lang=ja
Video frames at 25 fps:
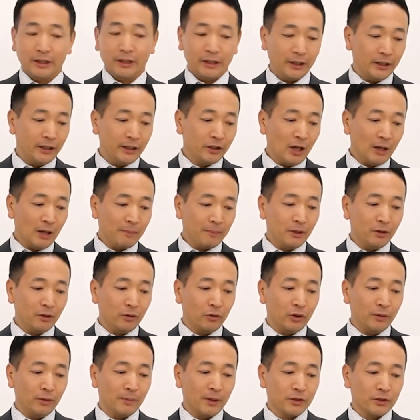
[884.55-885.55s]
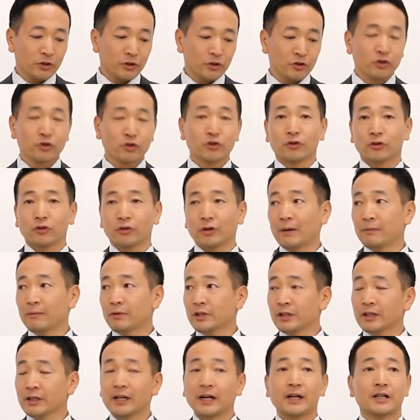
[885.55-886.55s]
えー、伊丹追松酒造
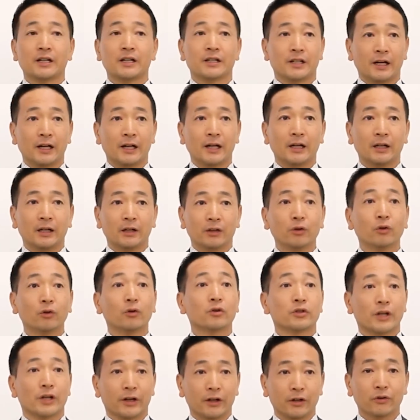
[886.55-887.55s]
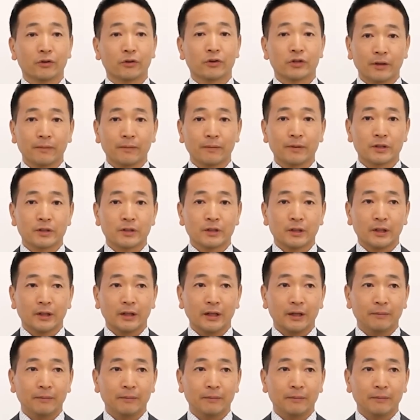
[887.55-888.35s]
株式会社のお酒でございます。